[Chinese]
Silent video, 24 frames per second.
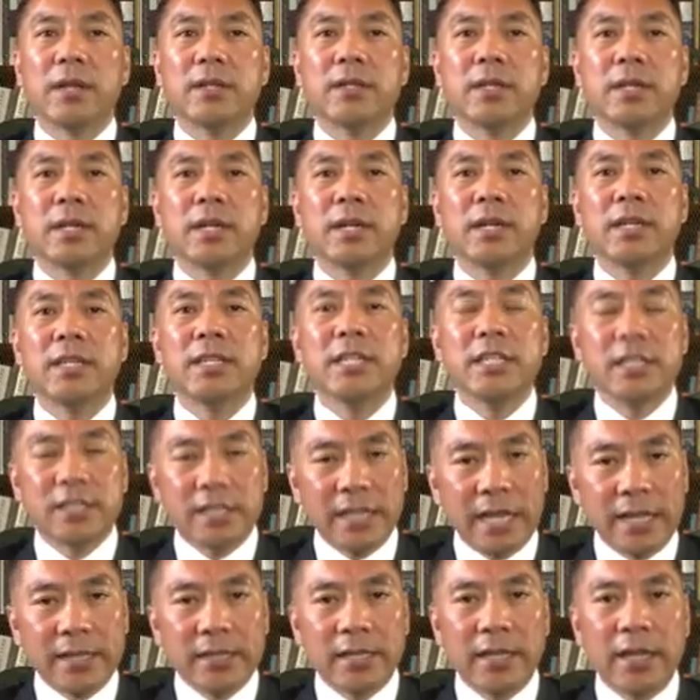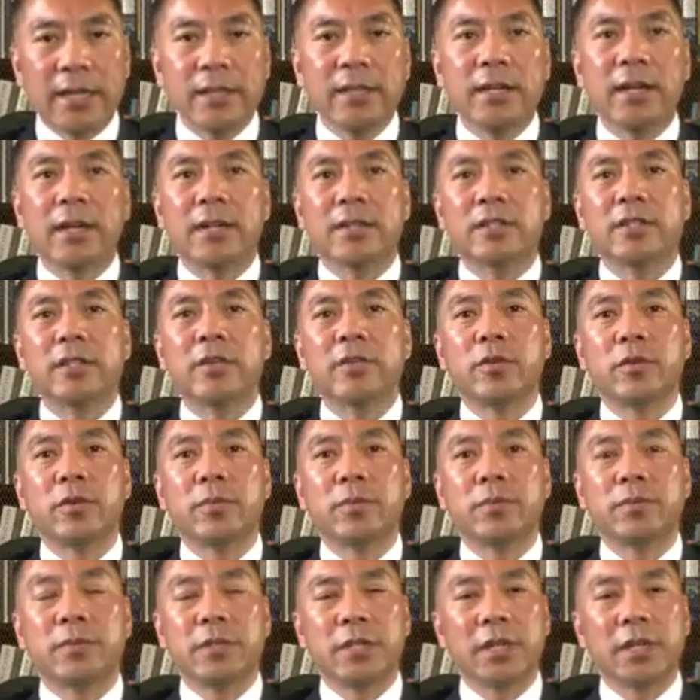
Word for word: 这个一点点的这种